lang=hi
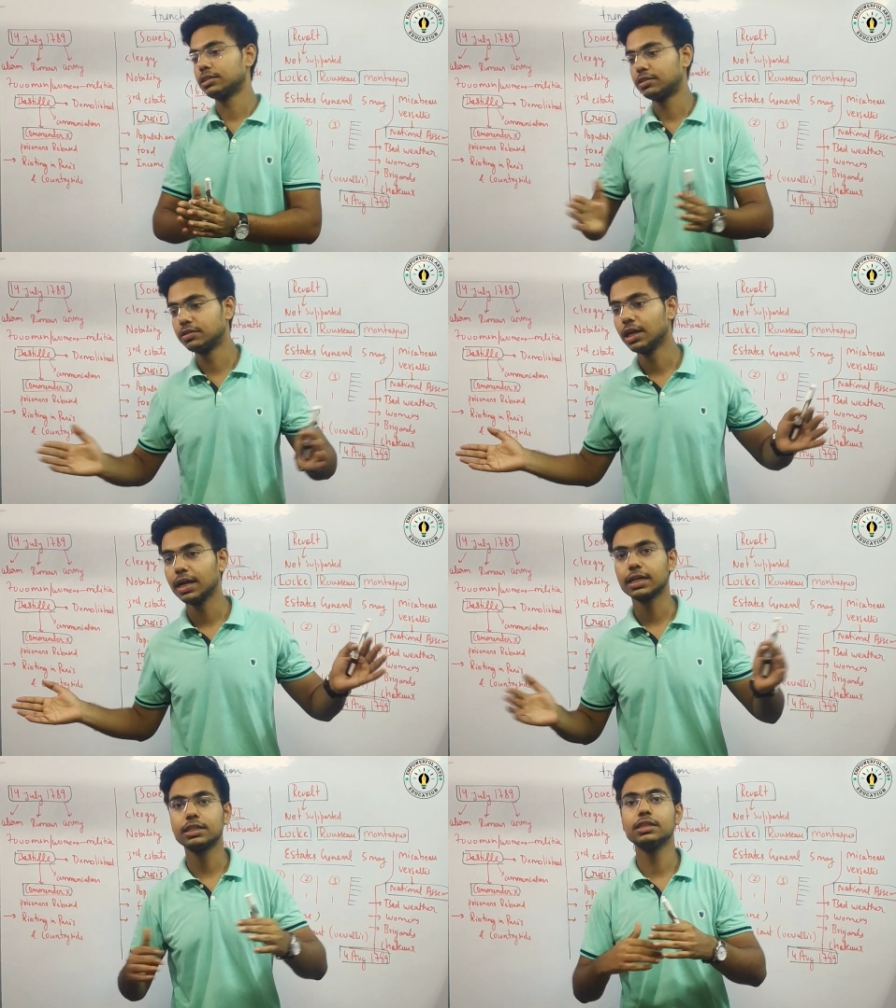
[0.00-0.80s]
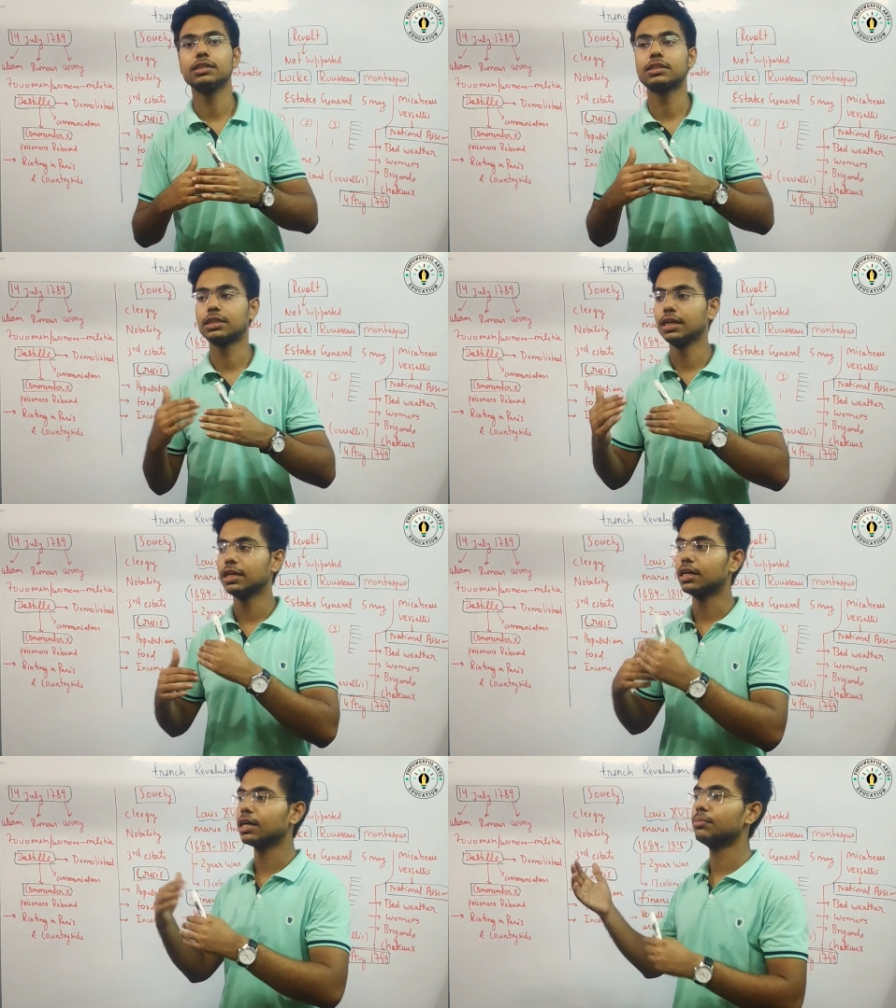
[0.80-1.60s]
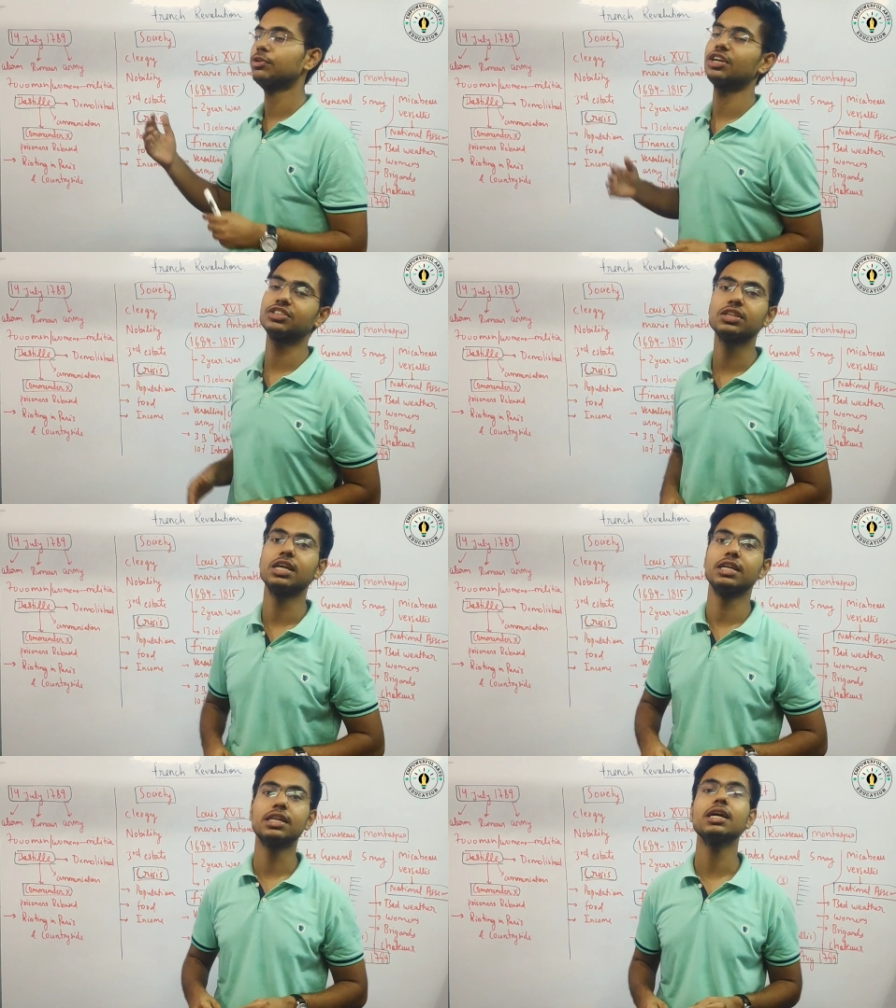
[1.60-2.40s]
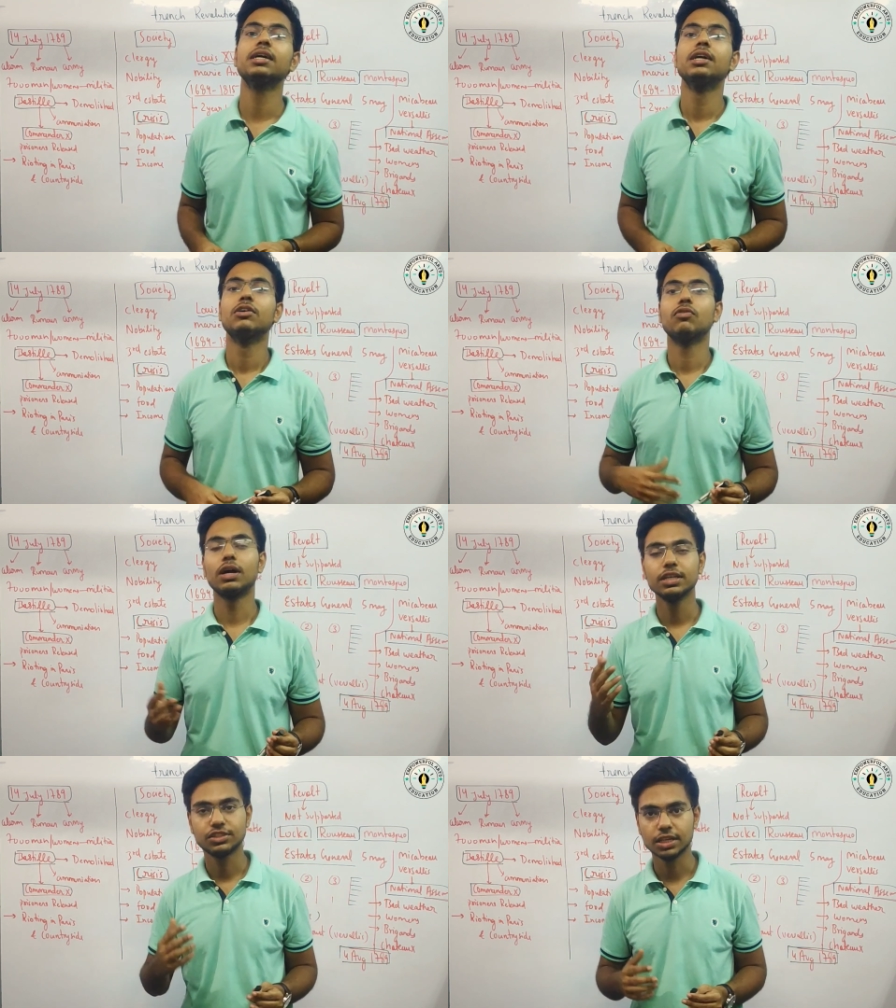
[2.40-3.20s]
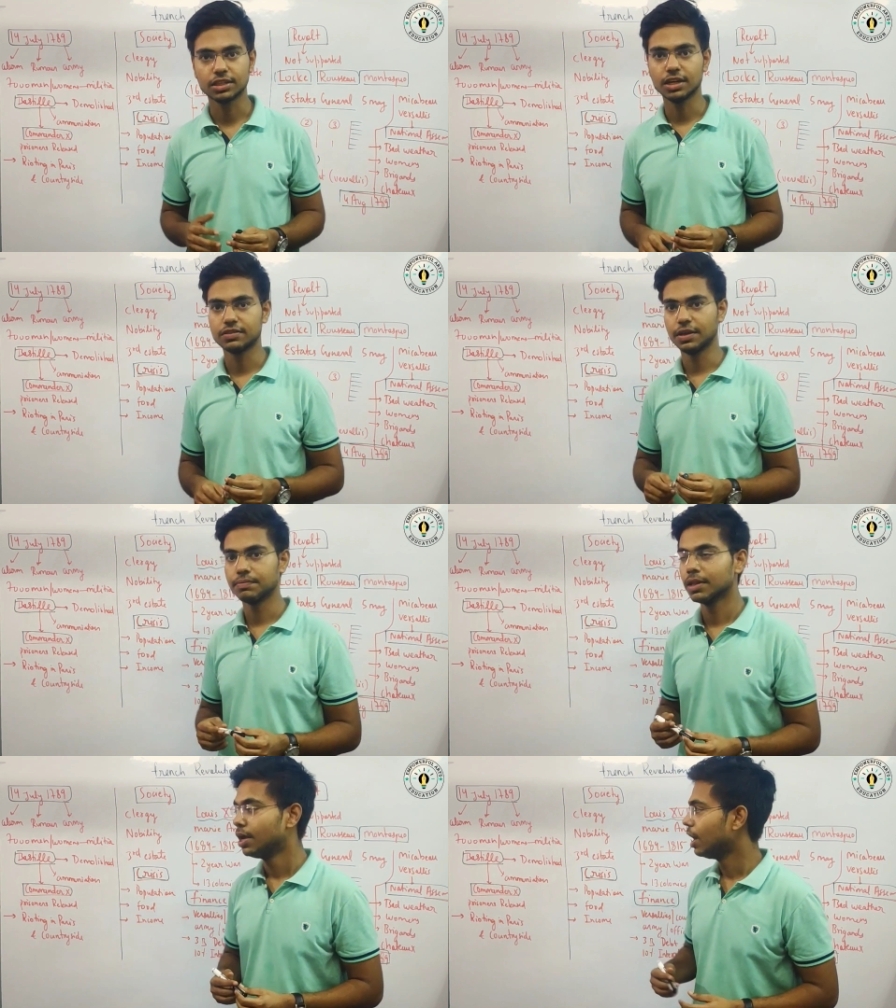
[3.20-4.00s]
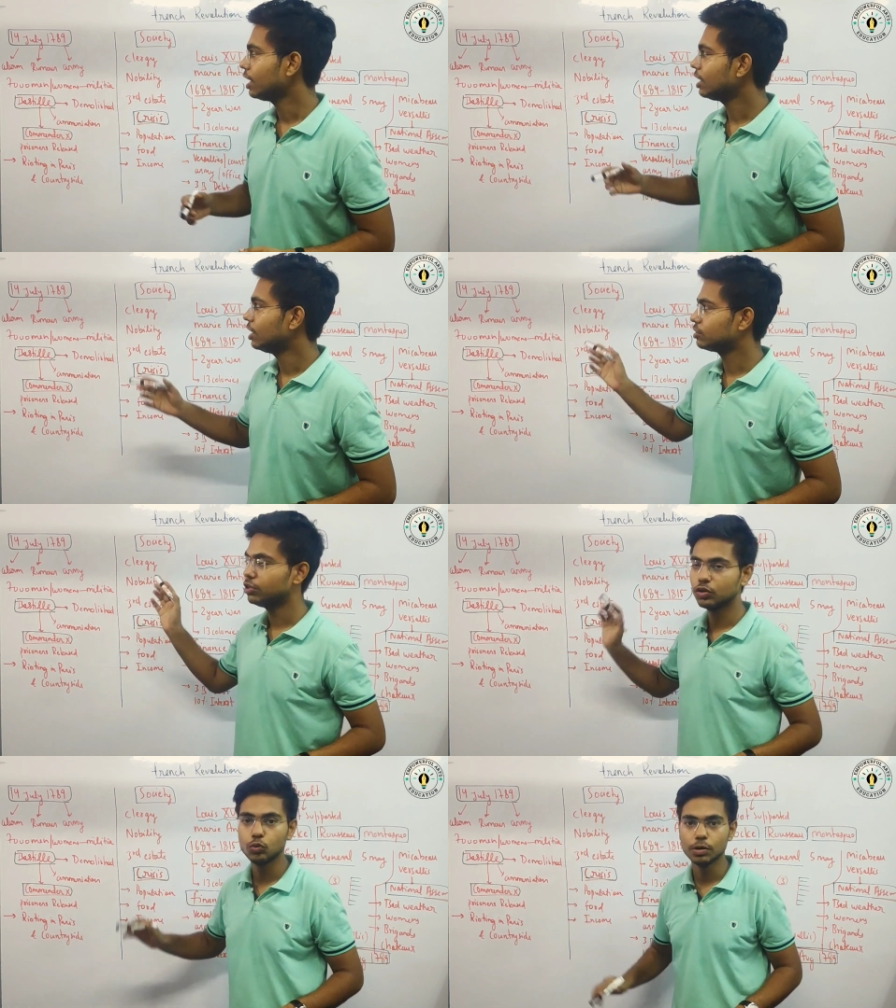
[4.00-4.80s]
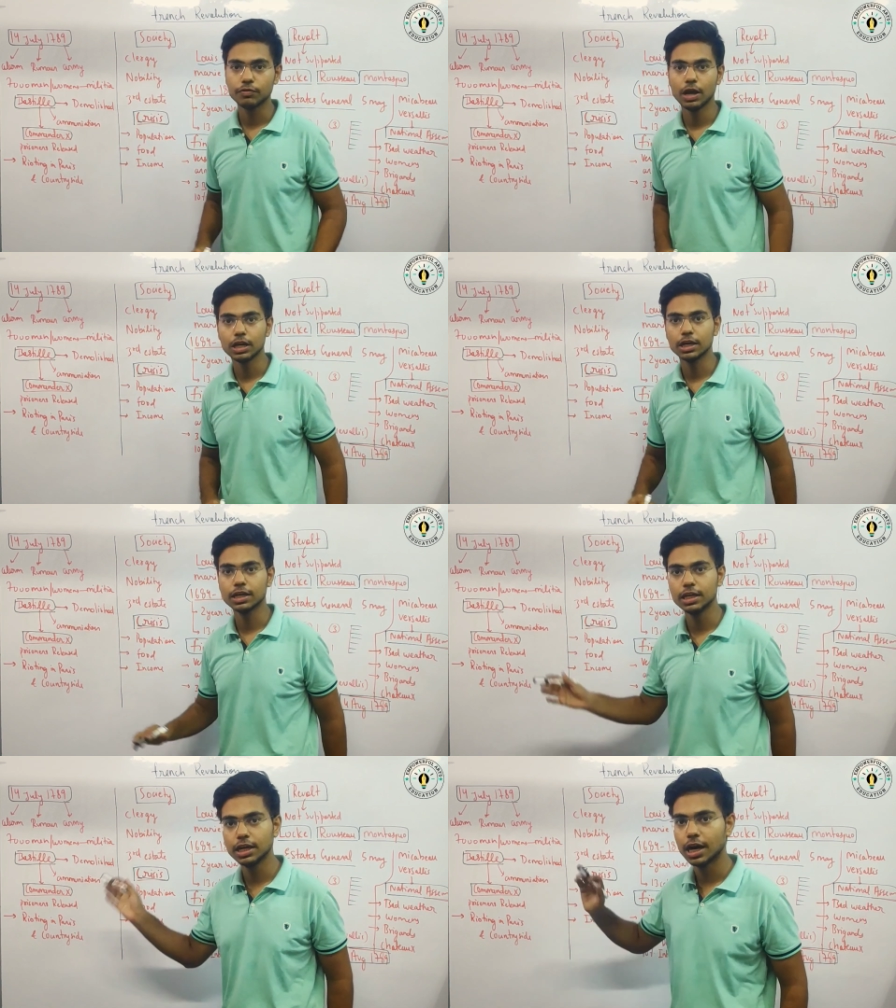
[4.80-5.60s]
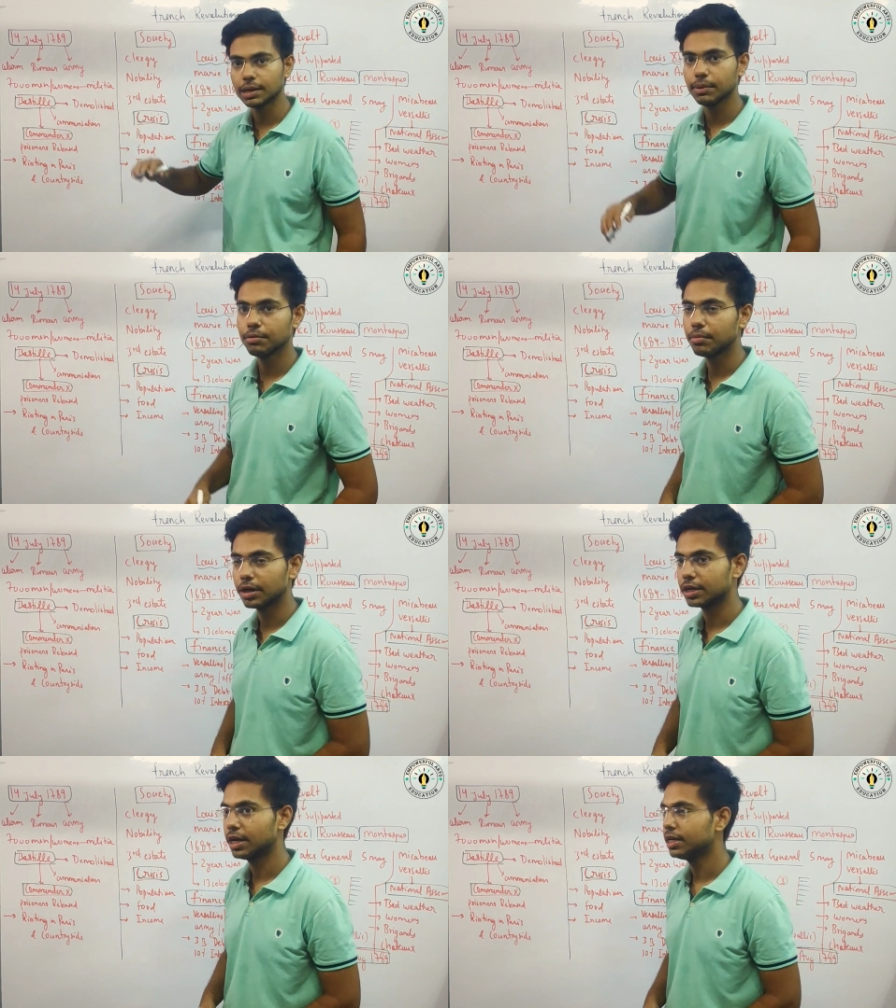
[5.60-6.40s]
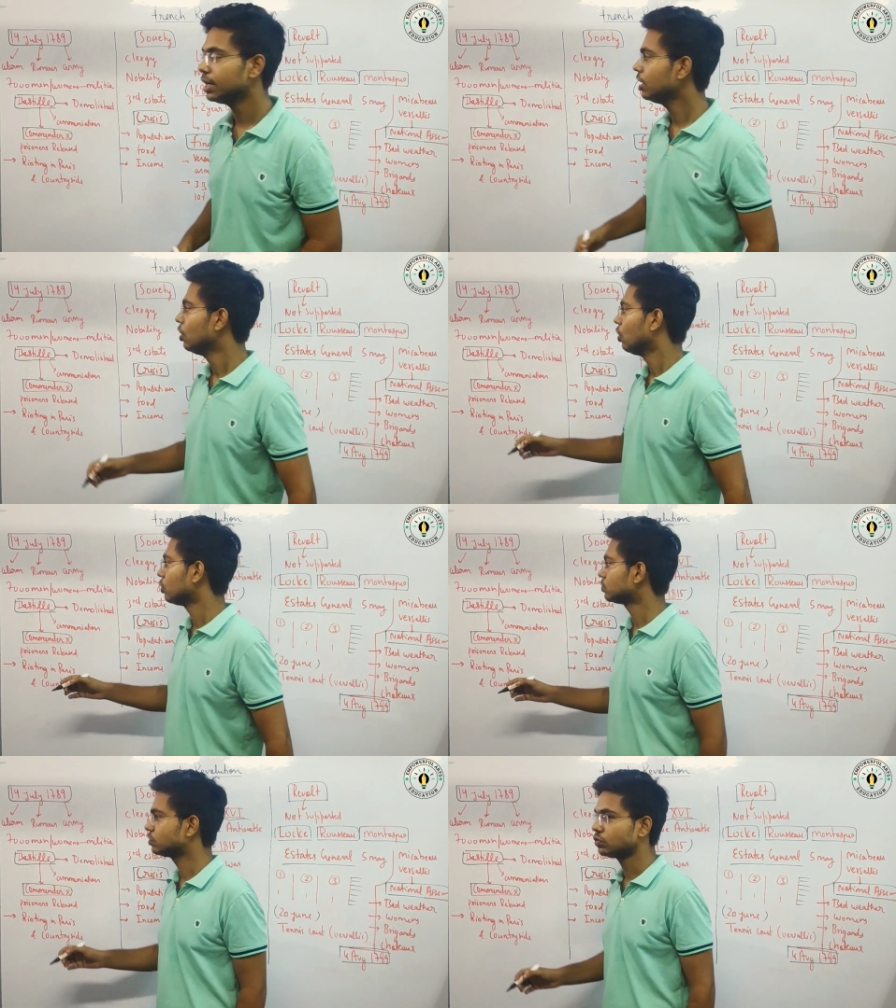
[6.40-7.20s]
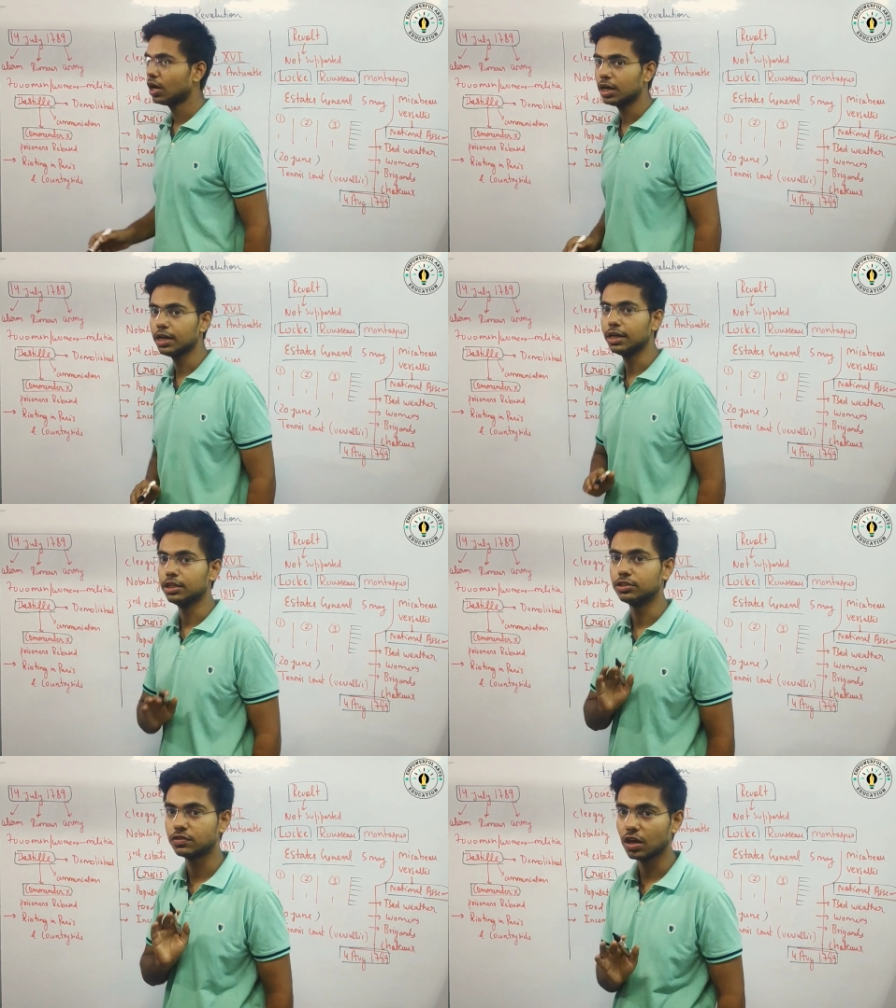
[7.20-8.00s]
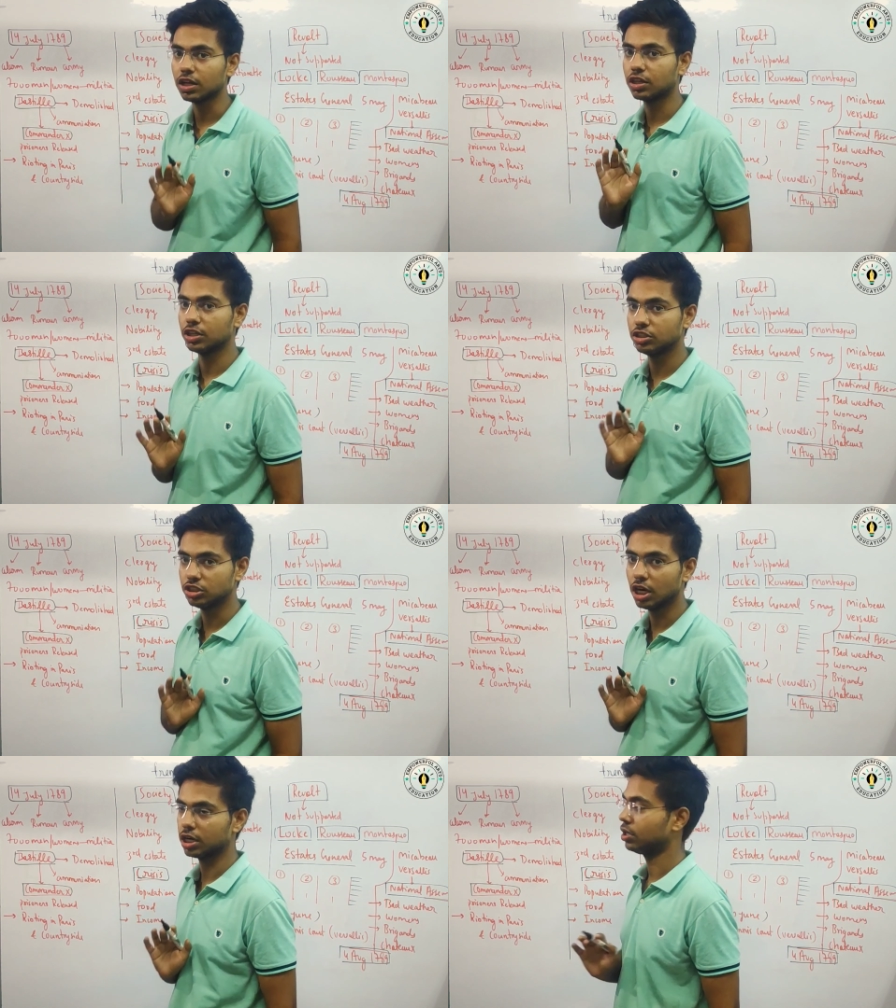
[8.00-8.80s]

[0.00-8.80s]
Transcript: डायरेक्ट किंग का कम्युनिकेशन नहीं था वहाँ की जनता से है ना इसे रूमर फैल गई कि ये आर्मी में मारना ही है और सारे सात हजार